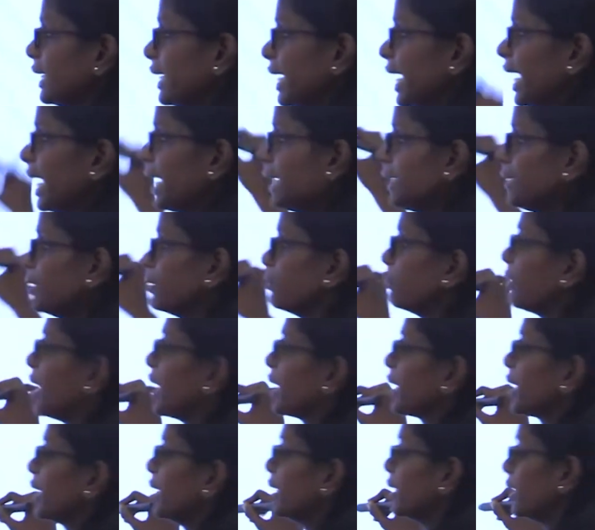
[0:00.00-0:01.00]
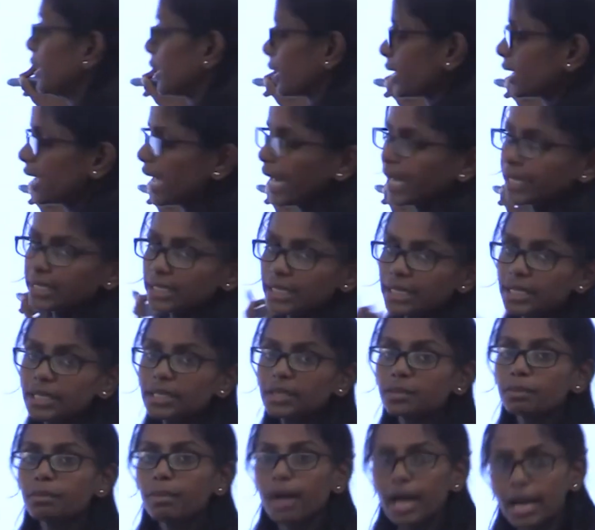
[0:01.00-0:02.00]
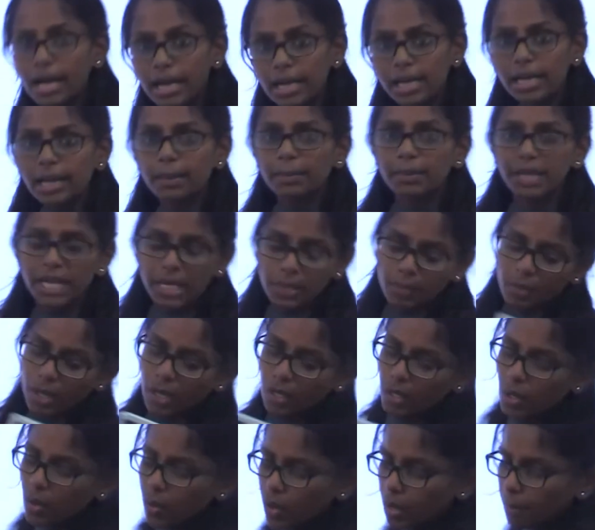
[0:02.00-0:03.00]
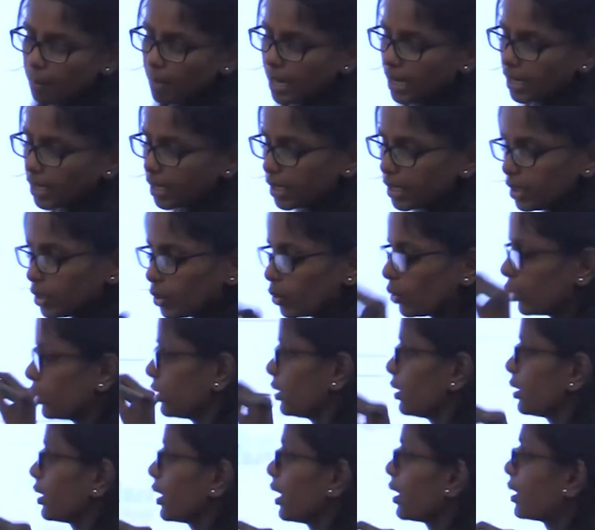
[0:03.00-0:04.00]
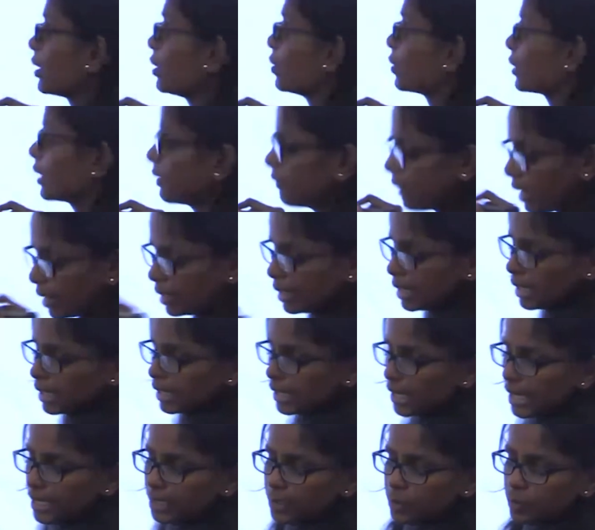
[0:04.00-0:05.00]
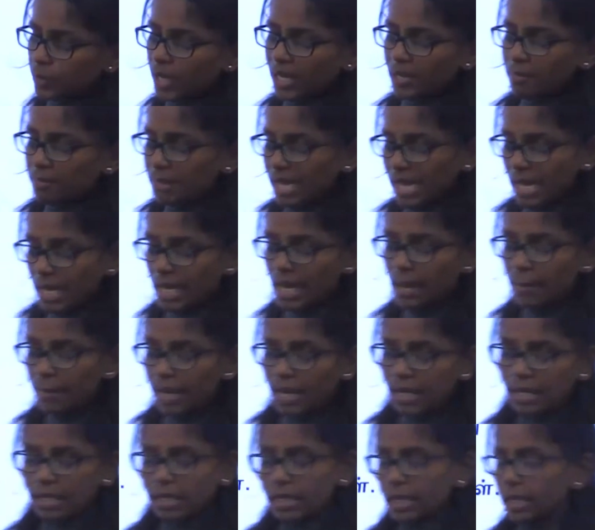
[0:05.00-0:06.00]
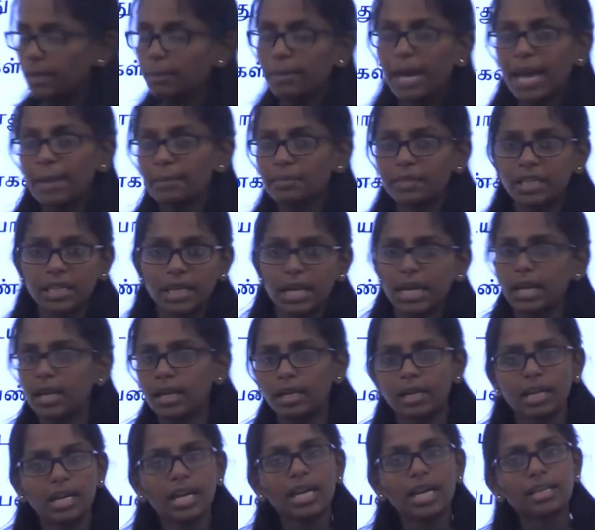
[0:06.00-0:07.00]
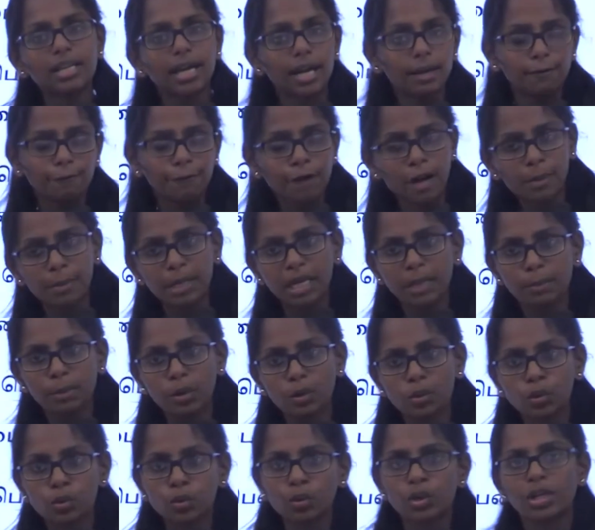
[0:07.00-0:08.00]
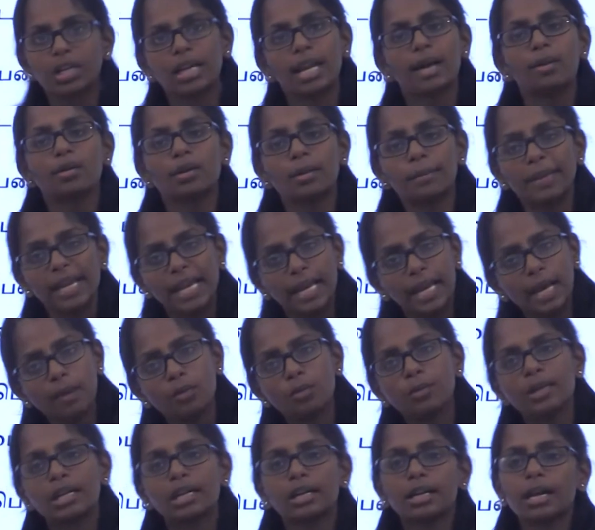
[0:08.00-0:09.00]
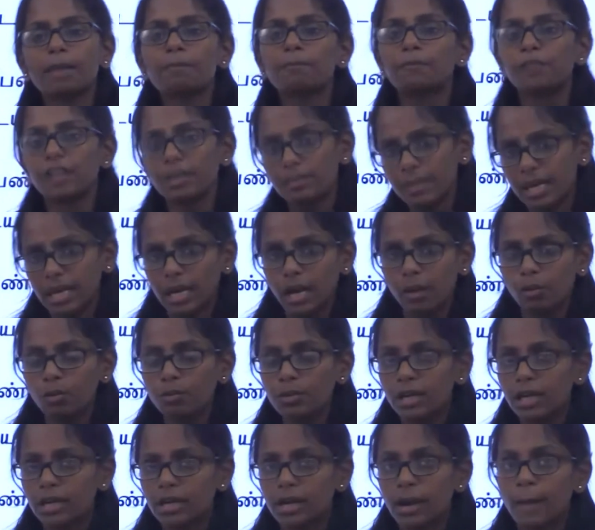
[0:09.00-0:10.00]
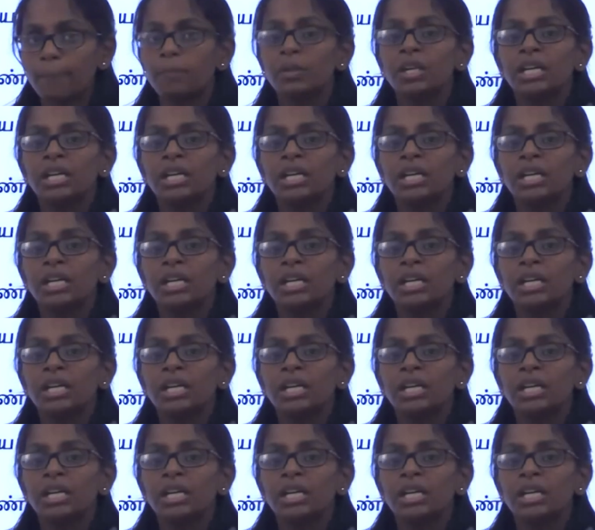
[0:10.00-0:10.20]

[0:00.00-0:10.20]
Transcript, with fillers: ஏயின் மகன் இருக்கு ஆன்சர் இஸ் மகள் அப்படின்னு வரணும் உங்க மகன்னு கொடுத்துருக்காங்க ஓகேவா எக்ஸ் ஒய் மேலா மேம்னு கே மேம்னு கேட்டிருக்கீங்க அது கன்ஃபார்மா நமக்கு கொடுக்கலாம் உங்க மேலாவும் இருக்கலாம் ஃபீமேலாவும் இருக்கலாம்